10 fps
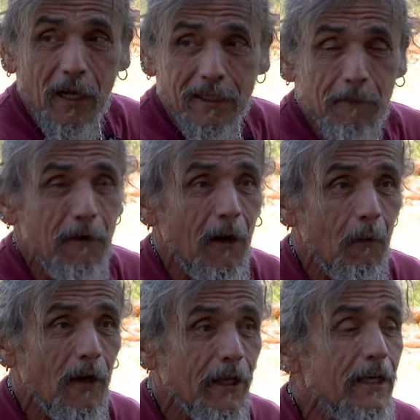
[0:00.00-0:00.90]
que ha
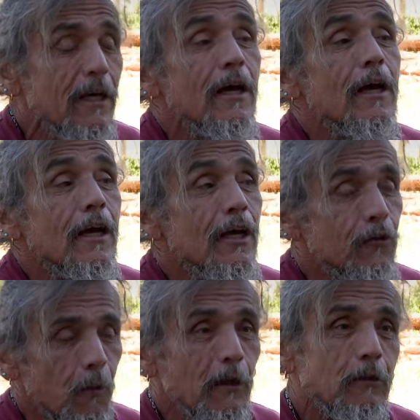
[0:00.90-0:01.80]
trabajado aquí
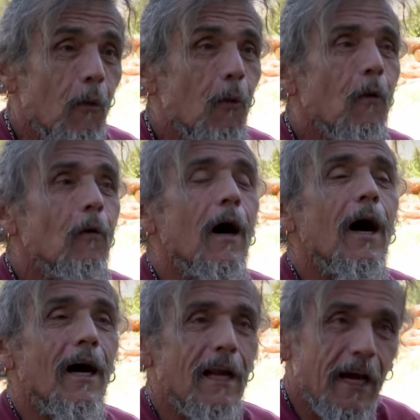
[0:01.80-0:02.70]
y sobre todo
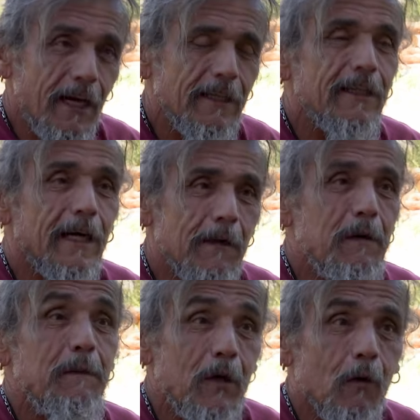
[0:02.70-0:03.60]
a la gente que
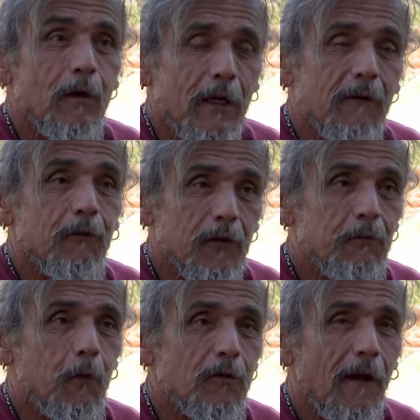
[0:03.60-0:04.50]
vivió y que fue
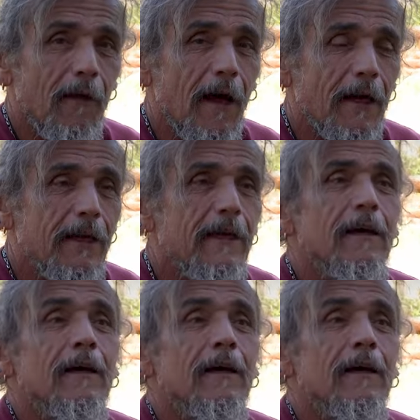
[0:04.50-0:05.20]
expulsada aquí,